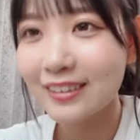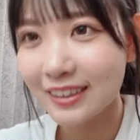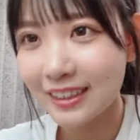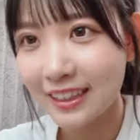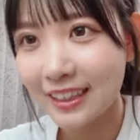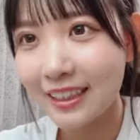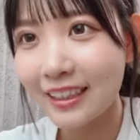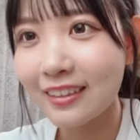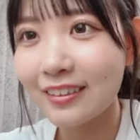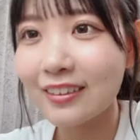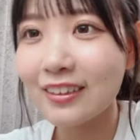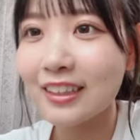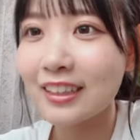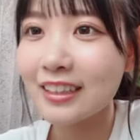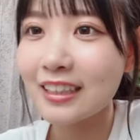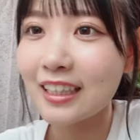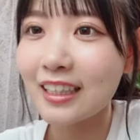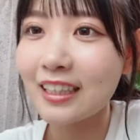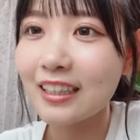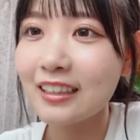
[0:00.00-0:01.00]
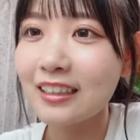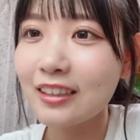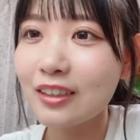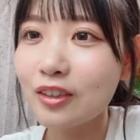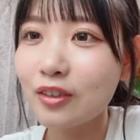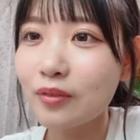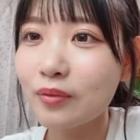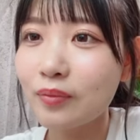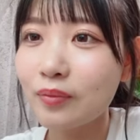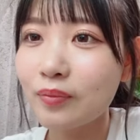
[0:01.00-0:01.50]
お付き合いください
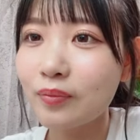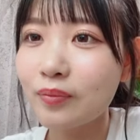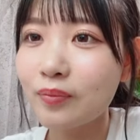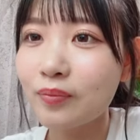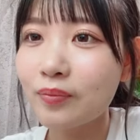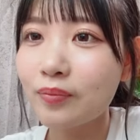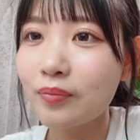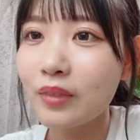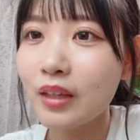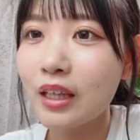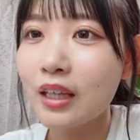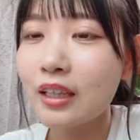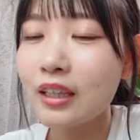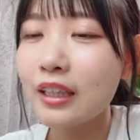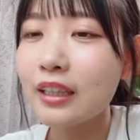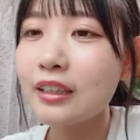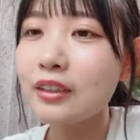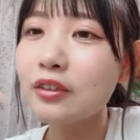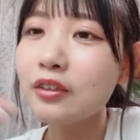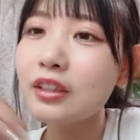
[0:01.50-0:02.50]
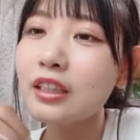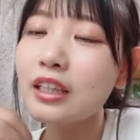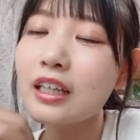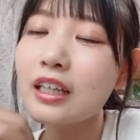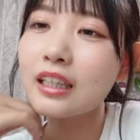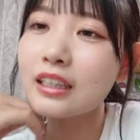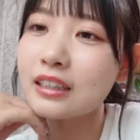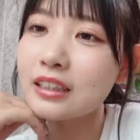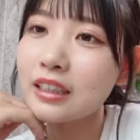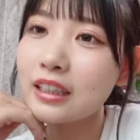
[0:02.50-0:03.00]
焼き鳥
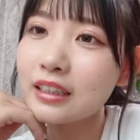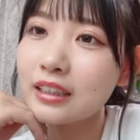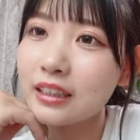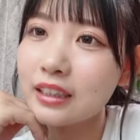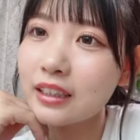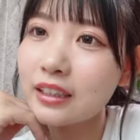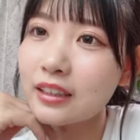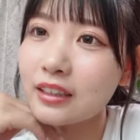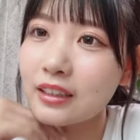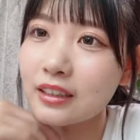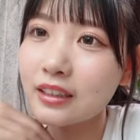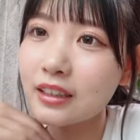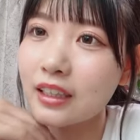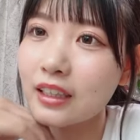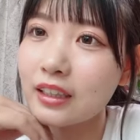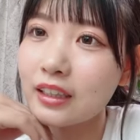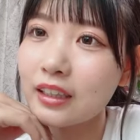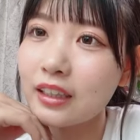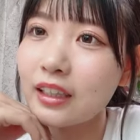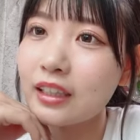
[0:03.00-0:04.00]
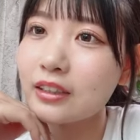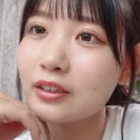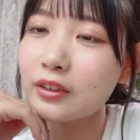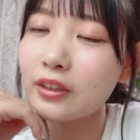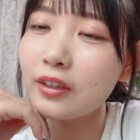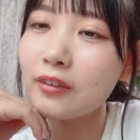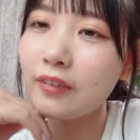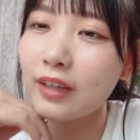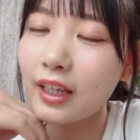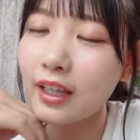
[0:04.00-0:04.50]
初が好きなんですかえ
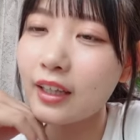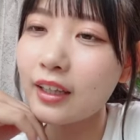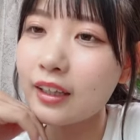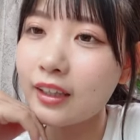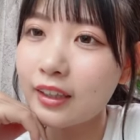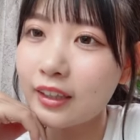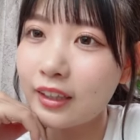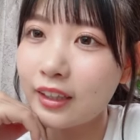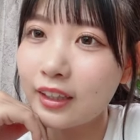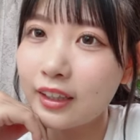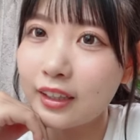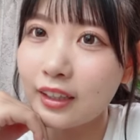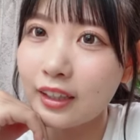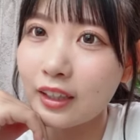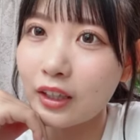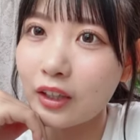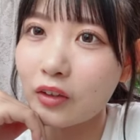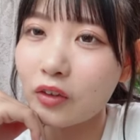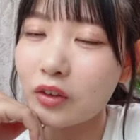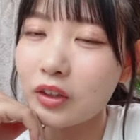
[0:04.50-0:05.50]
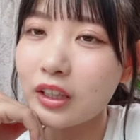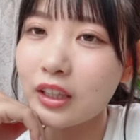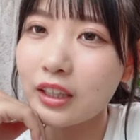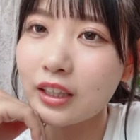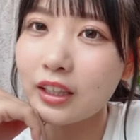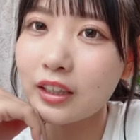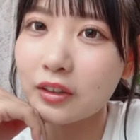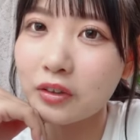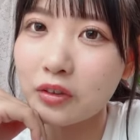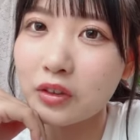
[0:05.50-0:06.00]
それはあの青木
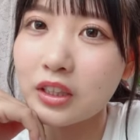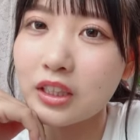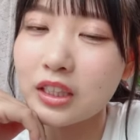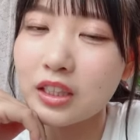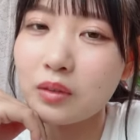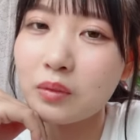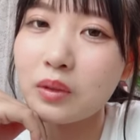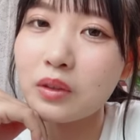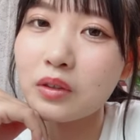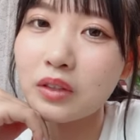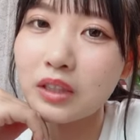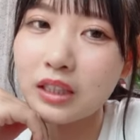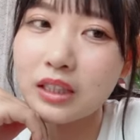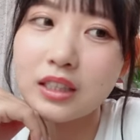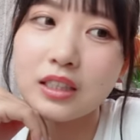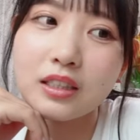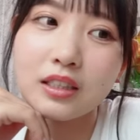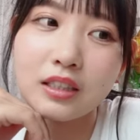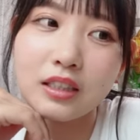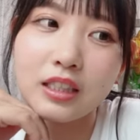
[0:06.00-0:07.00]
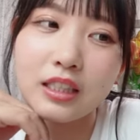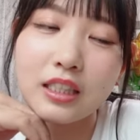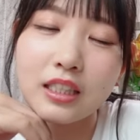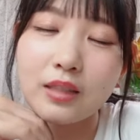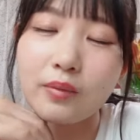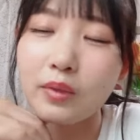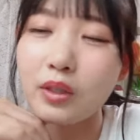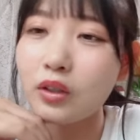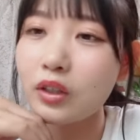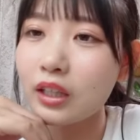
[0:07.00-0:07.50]
里香と西美代です
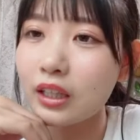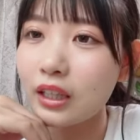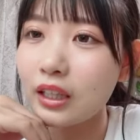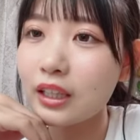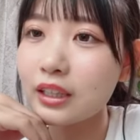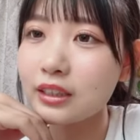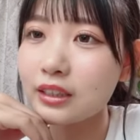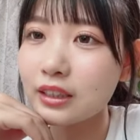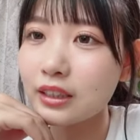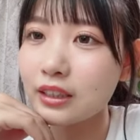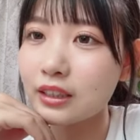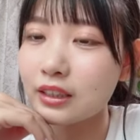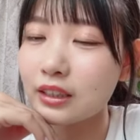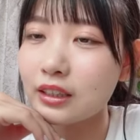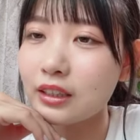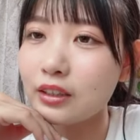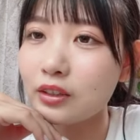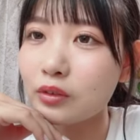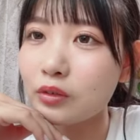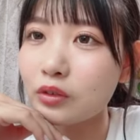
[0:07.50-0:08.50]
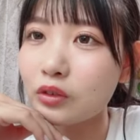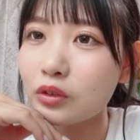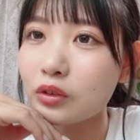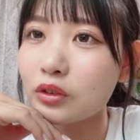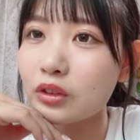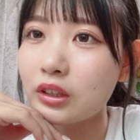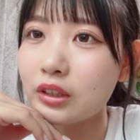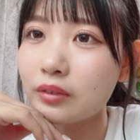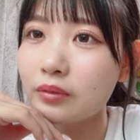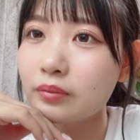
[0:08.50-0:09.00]
西美代かな初が好きなの
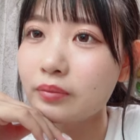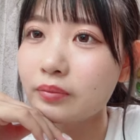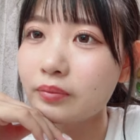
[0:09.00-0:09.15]
特に